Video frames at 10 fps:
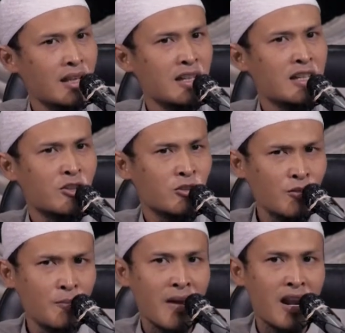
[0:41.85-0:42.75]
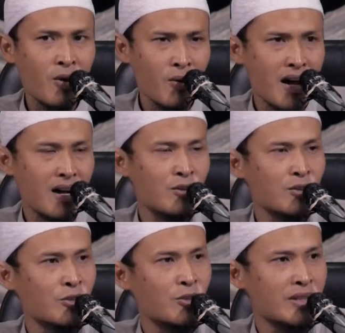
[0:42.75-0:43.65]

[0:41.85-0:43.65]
itu peluang untuk